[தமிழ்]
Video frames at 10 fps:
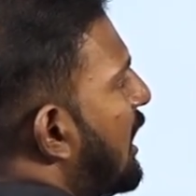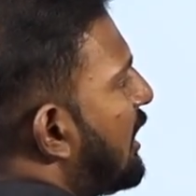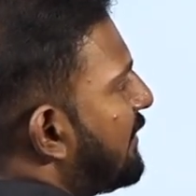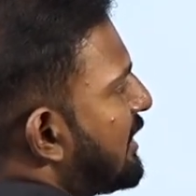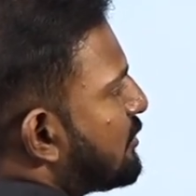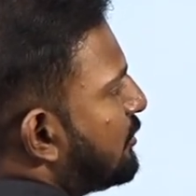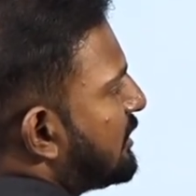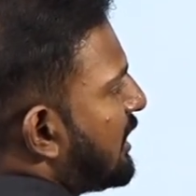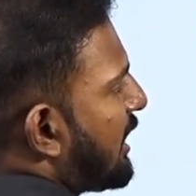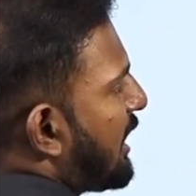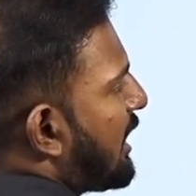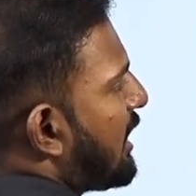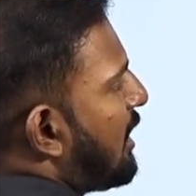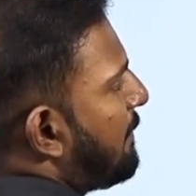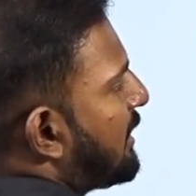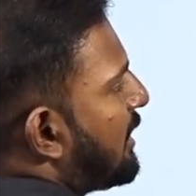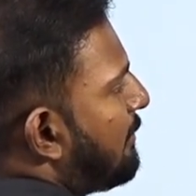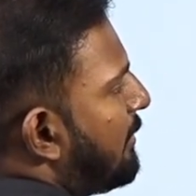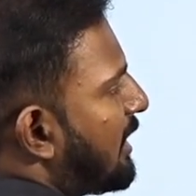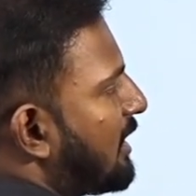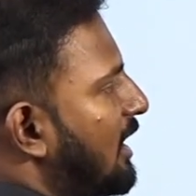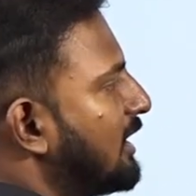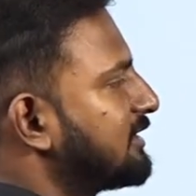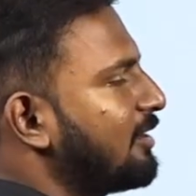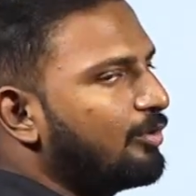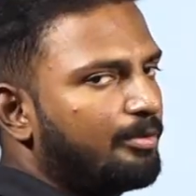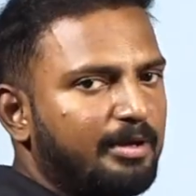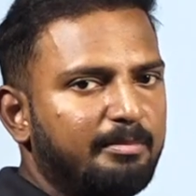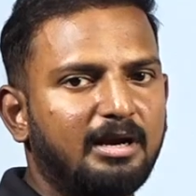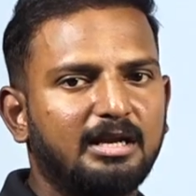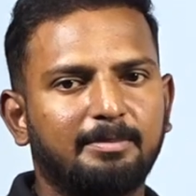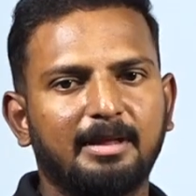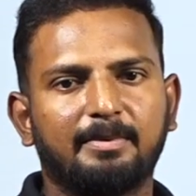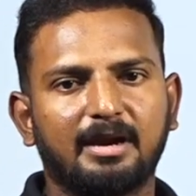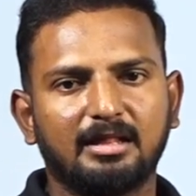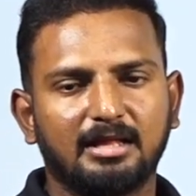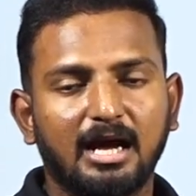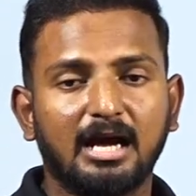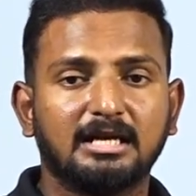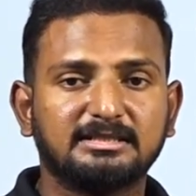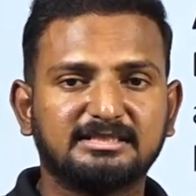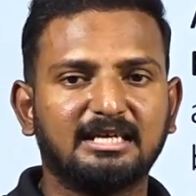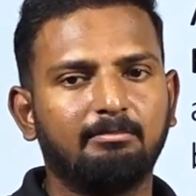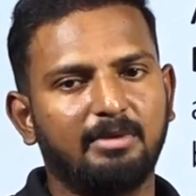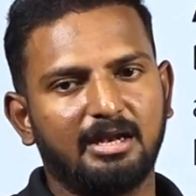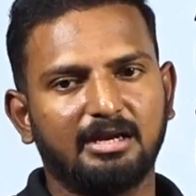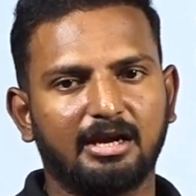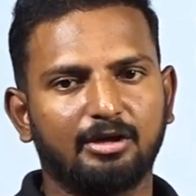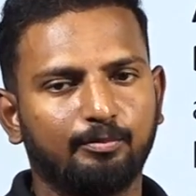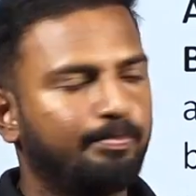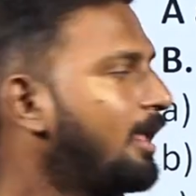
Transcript: ஆவரேஜ் கொடுத்துட்டாங்க அப்போ இந்த நம்பரை கிராஸில் கொண்டு போய் மல்டிப்ளை பண்ணாதான் சம் என்னன்னு கிடைக்கும்